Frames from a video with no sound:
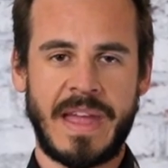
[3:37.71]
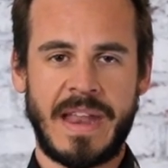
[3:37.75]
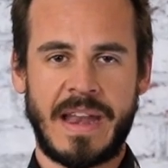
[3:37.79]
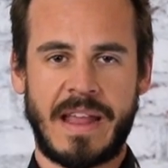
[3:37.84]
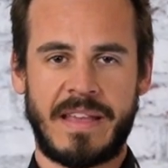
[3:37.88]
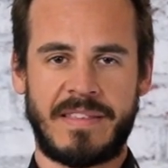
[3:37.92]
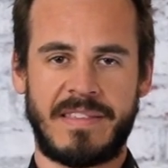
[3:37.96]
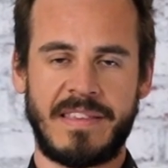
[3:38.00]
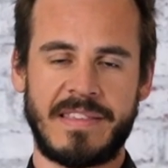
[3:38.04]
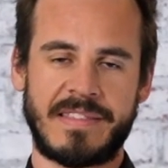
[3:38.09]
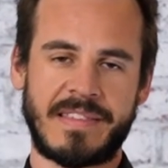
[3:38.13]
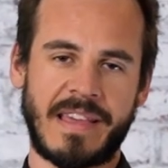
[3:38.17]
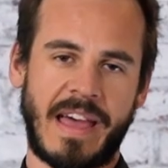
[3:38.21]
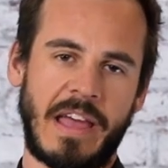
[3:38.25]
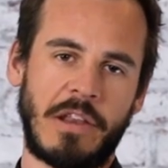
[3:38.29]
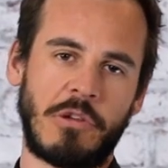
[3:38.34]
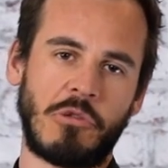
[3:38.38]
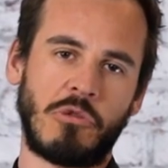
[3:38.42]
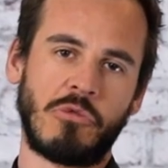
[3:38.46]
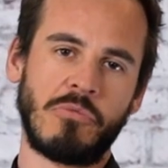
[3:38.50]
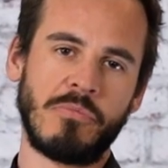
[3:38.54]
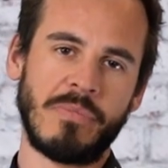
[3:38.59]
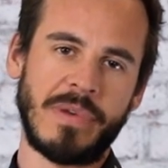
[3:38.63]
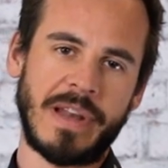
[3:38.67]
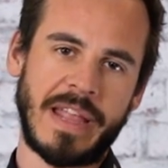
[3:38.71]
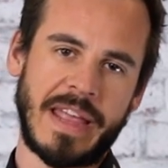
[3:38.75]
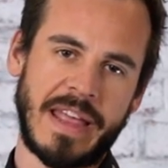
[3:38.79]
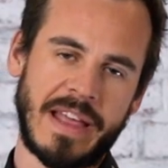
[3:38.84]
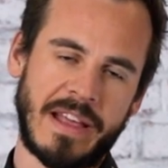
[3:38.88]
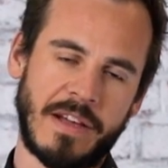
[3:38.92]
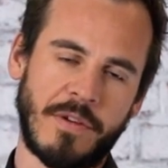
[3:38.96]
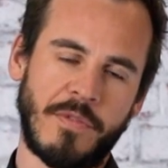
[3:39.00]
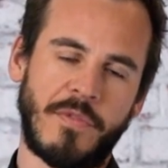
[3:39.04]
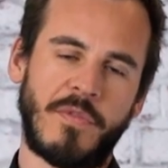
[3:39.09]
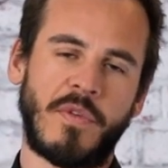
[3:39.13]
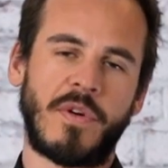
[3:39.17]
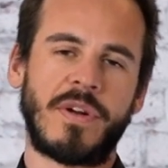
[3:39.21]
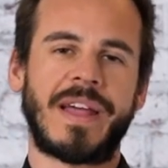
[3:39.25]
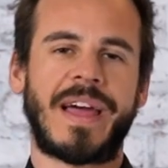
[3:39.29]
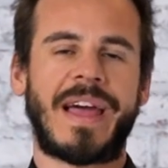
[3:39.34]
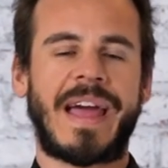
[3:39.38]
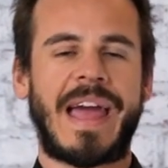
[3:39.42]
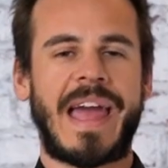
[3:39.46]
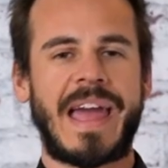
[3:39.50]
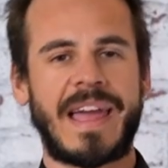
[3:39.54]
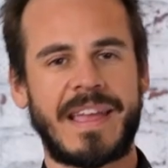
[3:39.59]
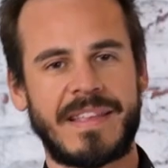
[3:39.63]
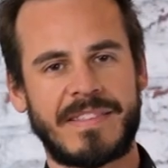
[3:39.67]
das ist ja ein Umlegen von
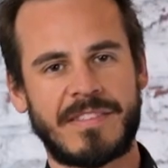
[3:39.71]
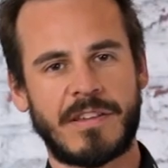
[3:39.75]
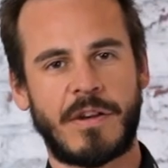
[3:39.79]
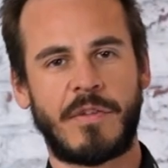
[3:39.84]
rechts